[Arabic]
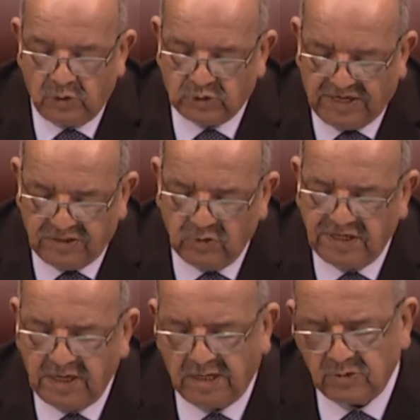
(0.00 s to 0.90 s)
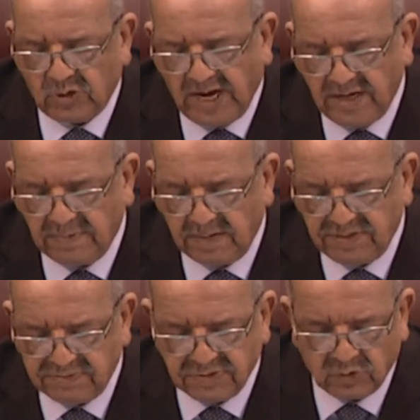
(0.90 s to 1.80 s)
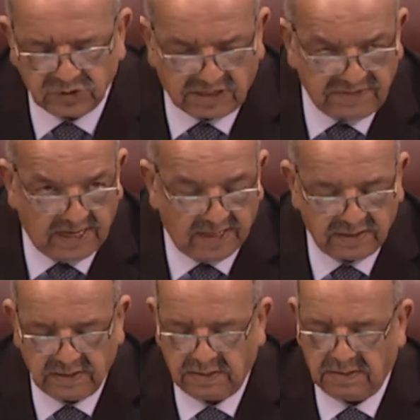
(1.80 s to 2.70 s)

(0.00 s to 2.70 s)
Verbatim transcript: يسعدني أن أرحب باسمكم جميعا